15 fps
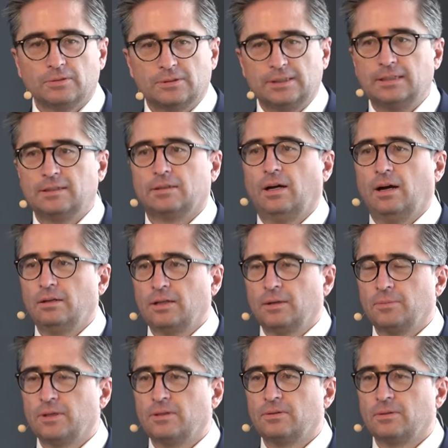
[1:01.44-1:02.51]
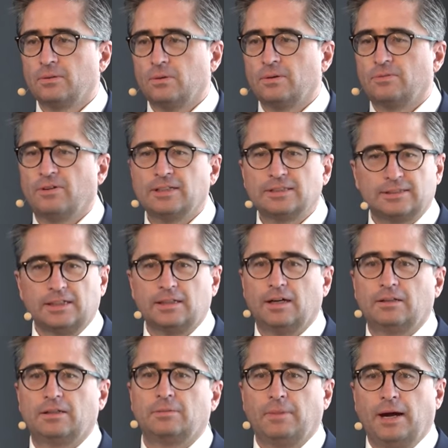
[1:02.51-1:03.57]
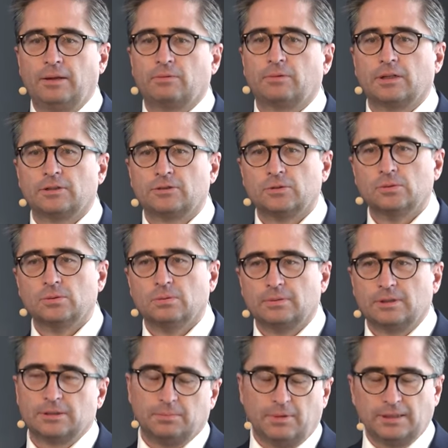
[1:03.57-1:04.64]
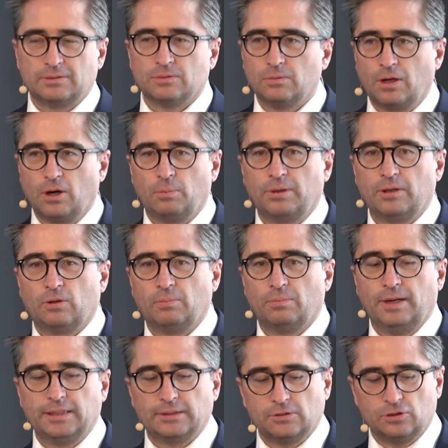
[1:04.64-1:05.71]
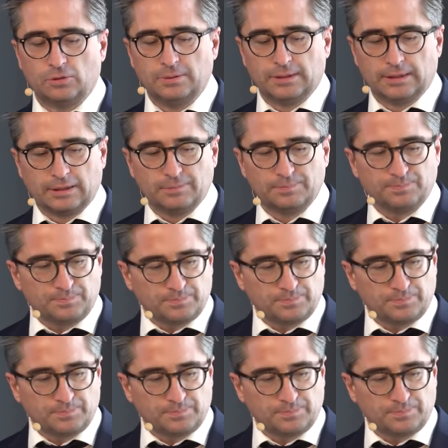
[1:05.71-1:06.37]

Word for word: uns jeden Tag damit und fast jeder hat eine Meinung dazu und das macht es unglaublich komplex und schwierig.